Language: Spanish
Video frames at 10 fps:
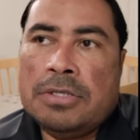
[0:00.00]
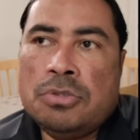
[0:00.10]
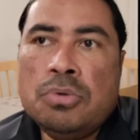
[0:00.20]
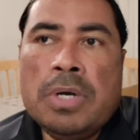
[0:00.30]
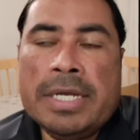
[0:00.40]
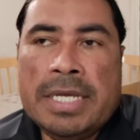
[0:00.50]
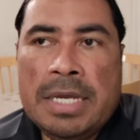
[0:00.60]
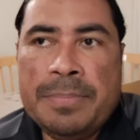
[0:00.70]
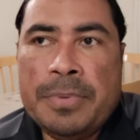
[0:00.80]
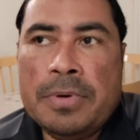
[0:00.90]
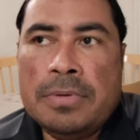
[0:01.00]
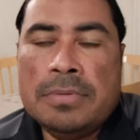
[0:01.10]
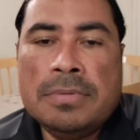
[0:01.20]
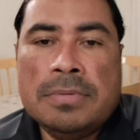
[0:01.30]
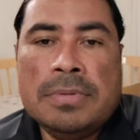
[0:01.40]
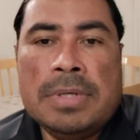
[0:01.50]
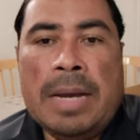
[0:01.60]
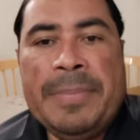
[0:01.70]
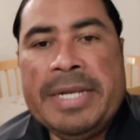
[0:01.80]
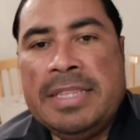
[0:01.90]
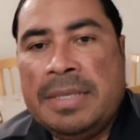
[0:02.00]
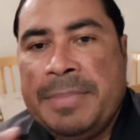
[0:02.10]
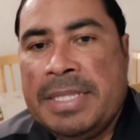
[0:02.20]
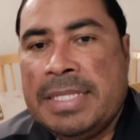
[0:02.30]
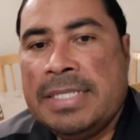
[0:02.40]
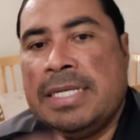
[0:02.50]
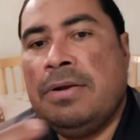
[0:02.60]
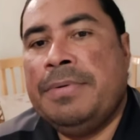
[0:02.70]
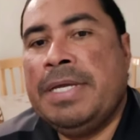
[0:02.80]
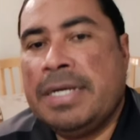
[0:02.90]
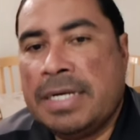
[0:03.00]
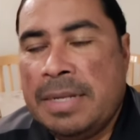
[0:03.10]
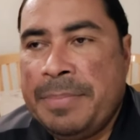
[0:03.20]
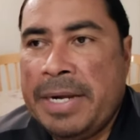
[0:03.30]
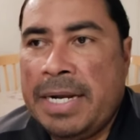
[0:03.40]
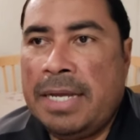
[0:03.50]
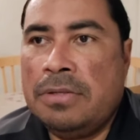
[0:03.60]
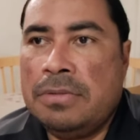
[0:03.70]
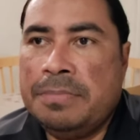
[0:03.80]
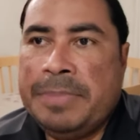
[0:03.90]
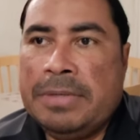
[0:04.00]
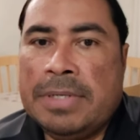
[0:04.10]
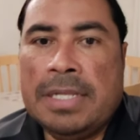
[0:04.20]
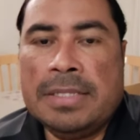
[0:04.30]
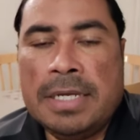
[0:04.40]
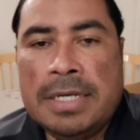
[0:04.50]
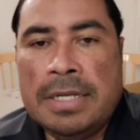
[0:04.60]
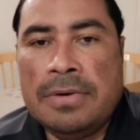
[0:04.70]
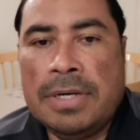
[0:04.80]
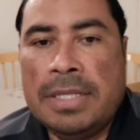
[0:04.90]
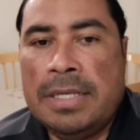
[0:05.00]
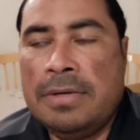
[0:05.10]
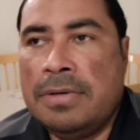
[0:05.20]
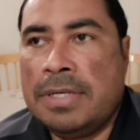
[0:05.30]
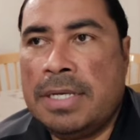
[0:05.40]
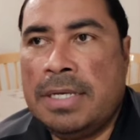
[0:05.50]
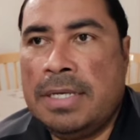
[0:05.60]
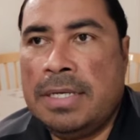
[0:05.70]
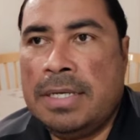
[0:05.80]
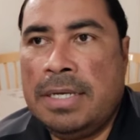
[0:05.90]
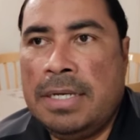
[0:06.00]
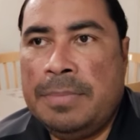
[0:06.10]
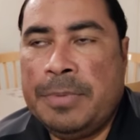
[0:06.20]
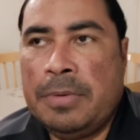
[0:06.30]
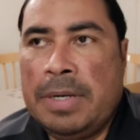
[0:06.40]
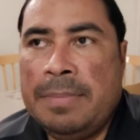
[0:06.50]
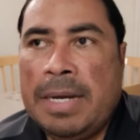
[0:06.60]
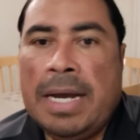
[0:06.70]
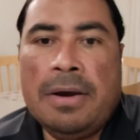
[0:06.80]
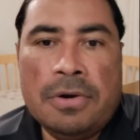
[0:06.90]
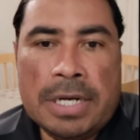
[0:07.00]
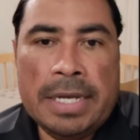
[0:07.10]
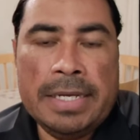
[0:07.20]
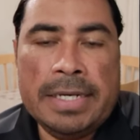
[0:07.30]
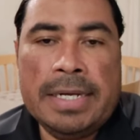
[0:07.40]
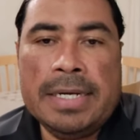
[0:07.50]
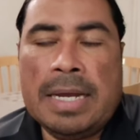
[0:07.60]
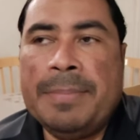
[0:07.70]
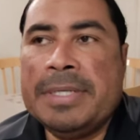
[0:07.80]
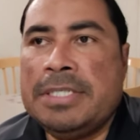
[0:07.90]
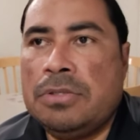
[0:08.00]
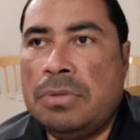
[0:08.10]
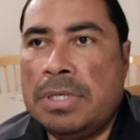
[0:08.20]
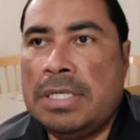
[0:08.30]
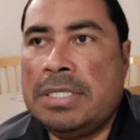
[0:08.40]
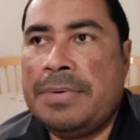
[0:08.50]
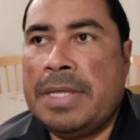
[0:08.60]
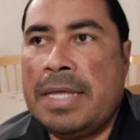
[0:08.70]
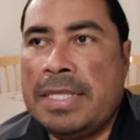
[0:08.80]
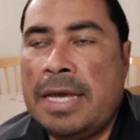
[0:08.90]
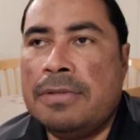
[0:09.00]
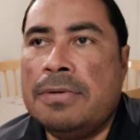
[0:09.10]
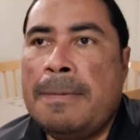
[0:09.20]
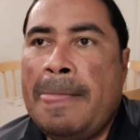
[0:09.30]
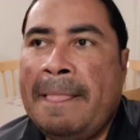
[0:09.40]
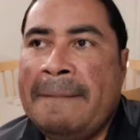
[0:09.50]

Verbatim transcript: su equipo aparentemente se lo habían reparado, pero que el técnico le dijo que el problema ahora era el capacitor que se había dañado.